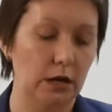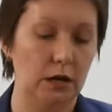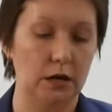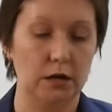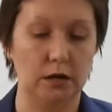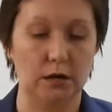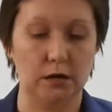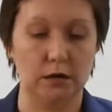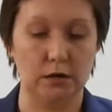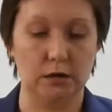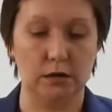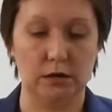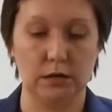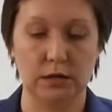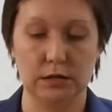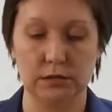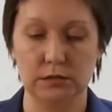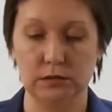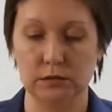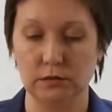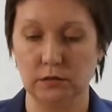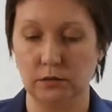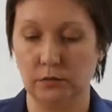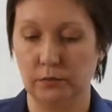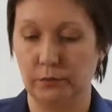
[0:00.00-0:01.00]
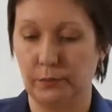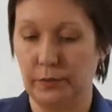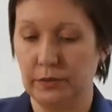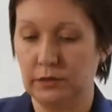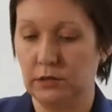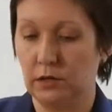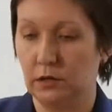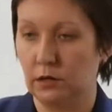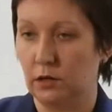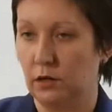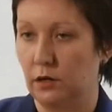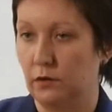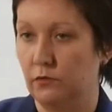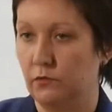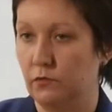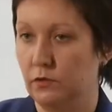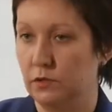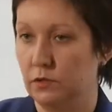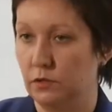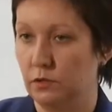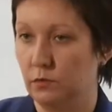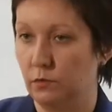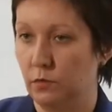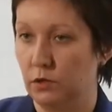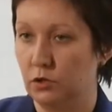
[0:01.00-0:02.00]
а, ради подарка в
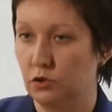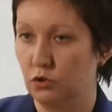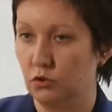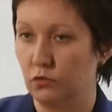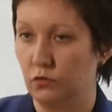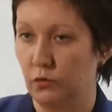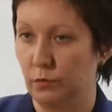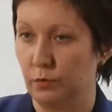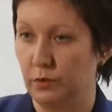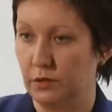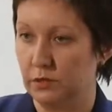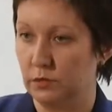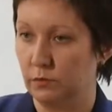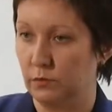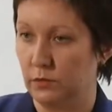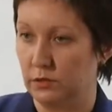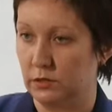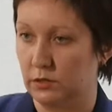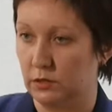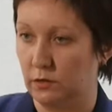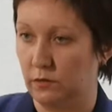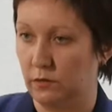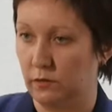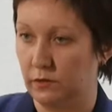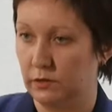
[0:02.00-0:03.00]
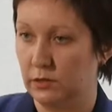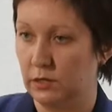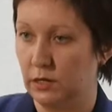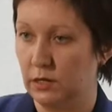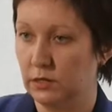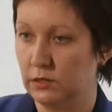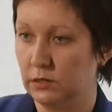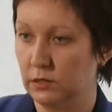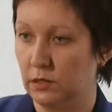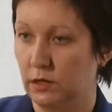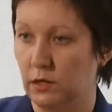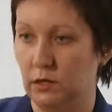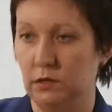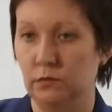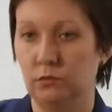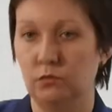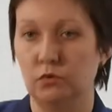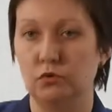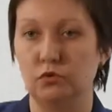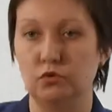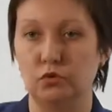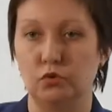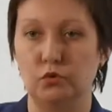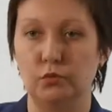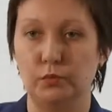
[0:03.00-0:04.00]
виде небольшого пластмассового тазика, они
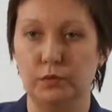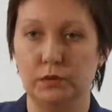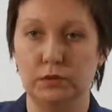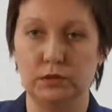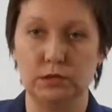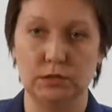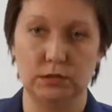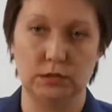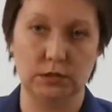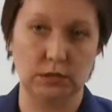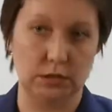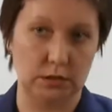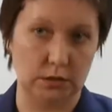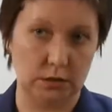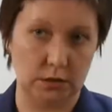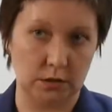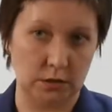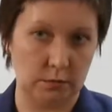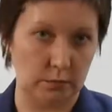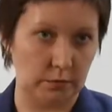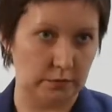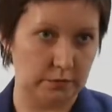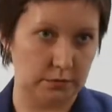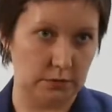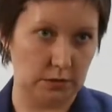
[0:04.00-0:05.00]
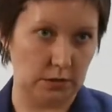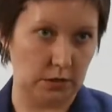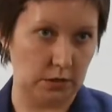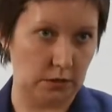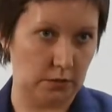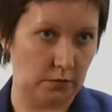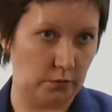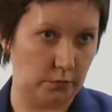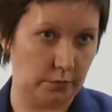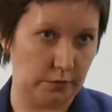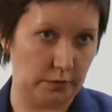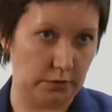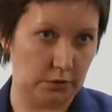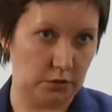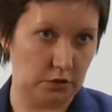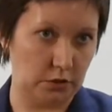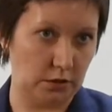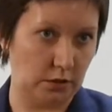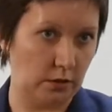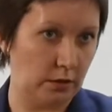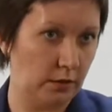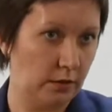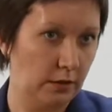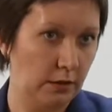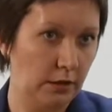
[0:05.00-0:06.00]
могут купить 10 килограммов стирального
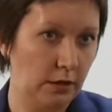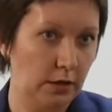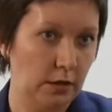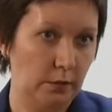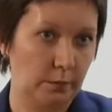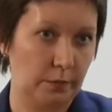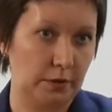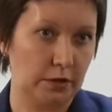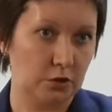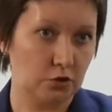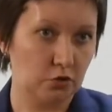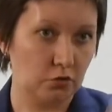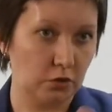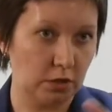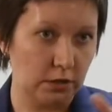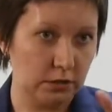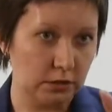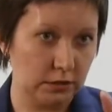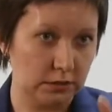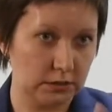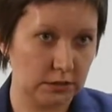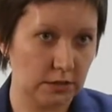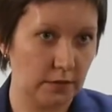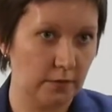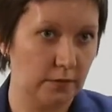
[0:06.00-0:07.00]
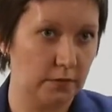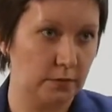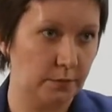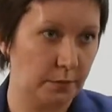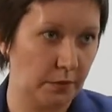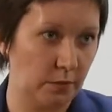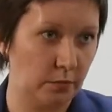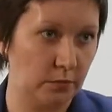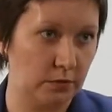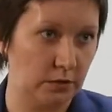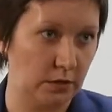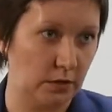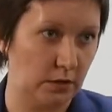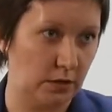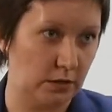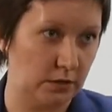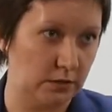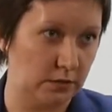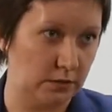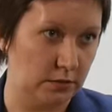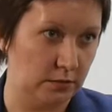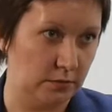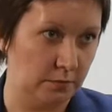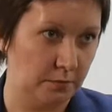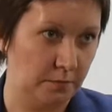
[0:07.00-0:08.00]
порошка. Порошок они оставят прямо на
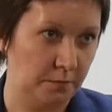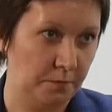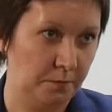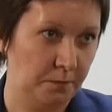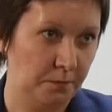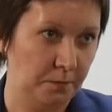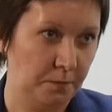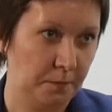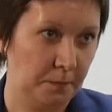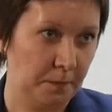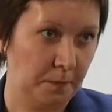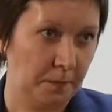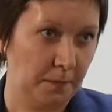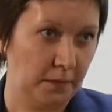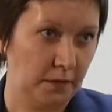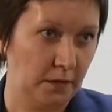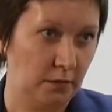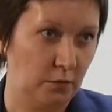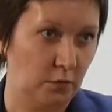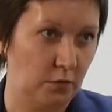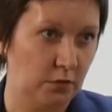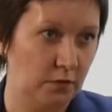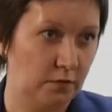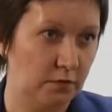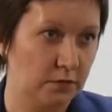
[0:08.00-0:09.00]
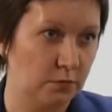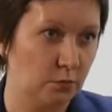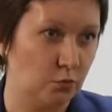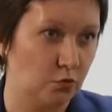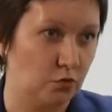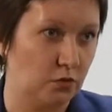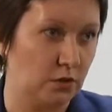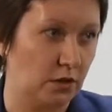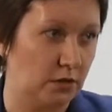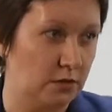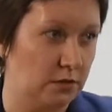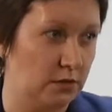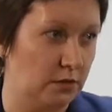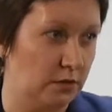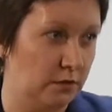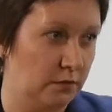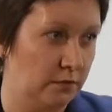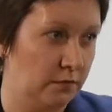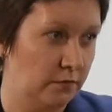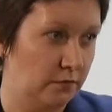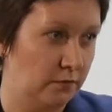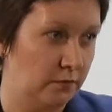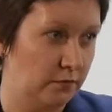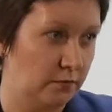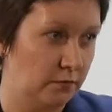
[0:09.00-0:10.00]
кассе. Но они возьмут тазик,
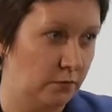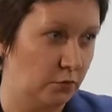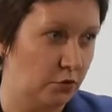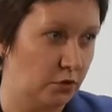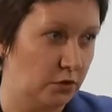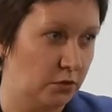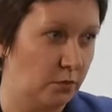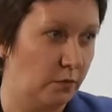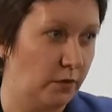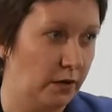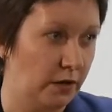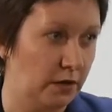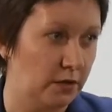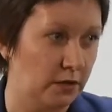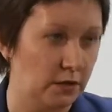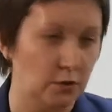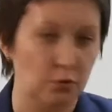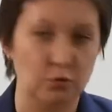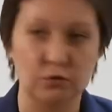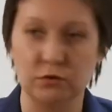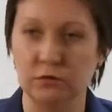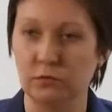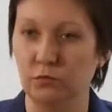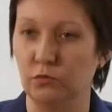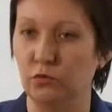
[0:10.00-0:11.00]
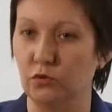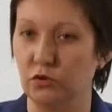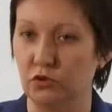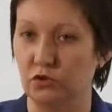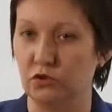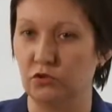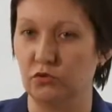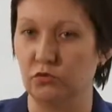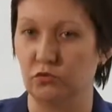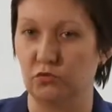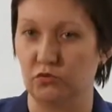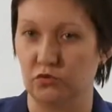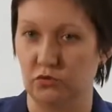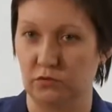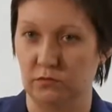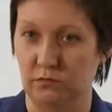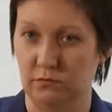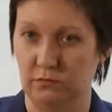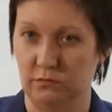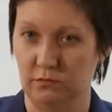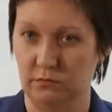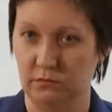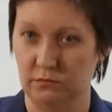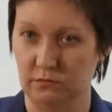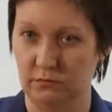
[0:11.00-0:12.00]
вот этот маленький, он им больше нужен
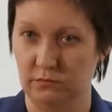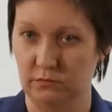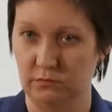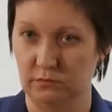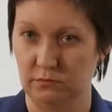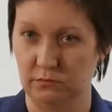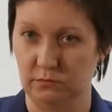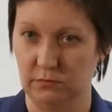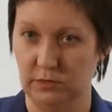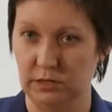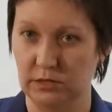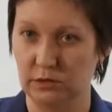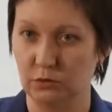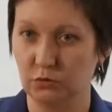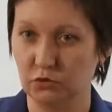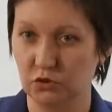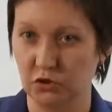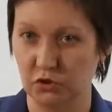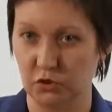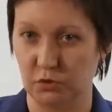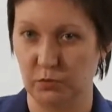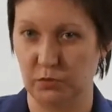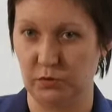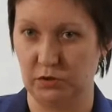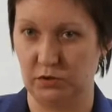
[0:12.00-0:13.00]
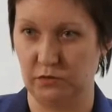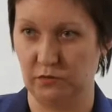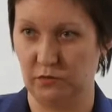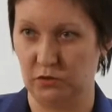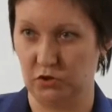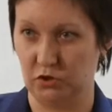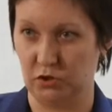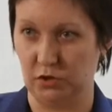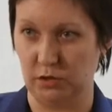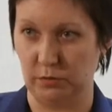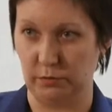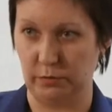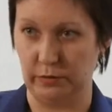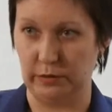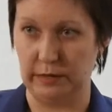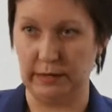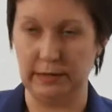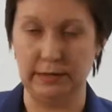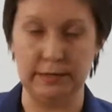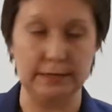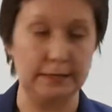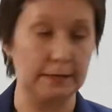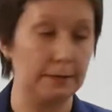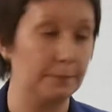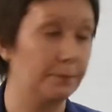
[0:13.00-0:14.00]
это очень специфичное
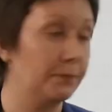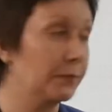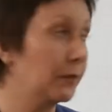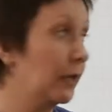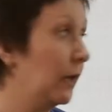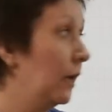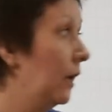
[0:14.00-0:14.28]
поколение.